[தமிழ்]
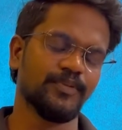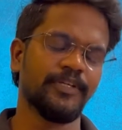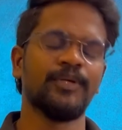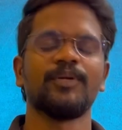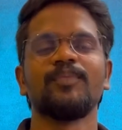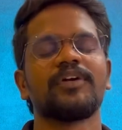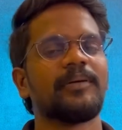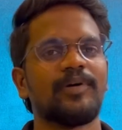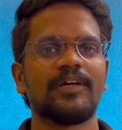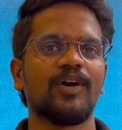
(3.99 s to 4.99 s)
இன்னொரு
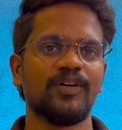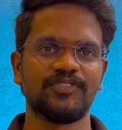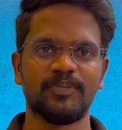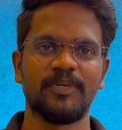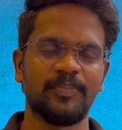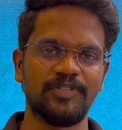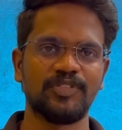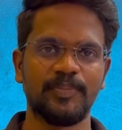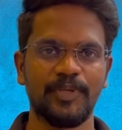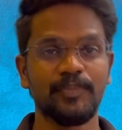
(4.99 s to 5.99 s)
முக்கியமான கான்செப்டை பேச
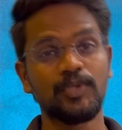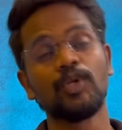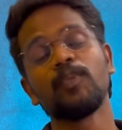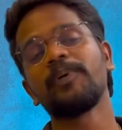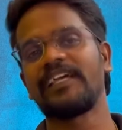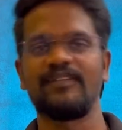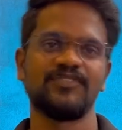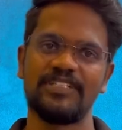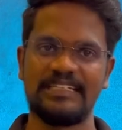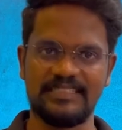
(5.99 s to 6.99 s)
போகிறோம் குரூப்பிங் ஆஃப்
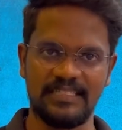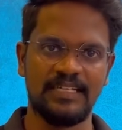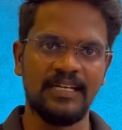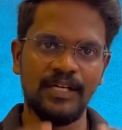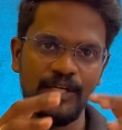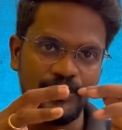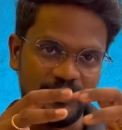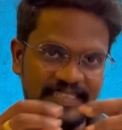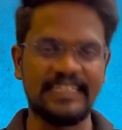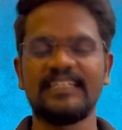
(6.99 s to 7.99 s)
செல்ஸு ஸோ
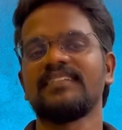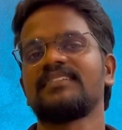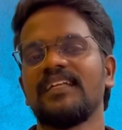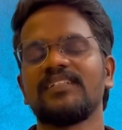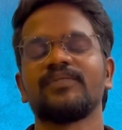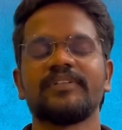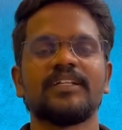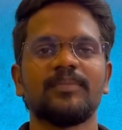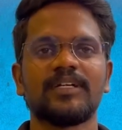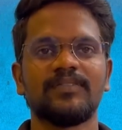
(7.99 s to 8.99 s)
நிறைய செல்ஸ் வந்து
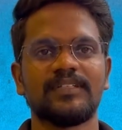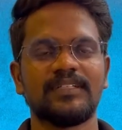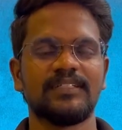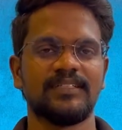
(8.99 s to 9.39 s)
நமக்கு வந்து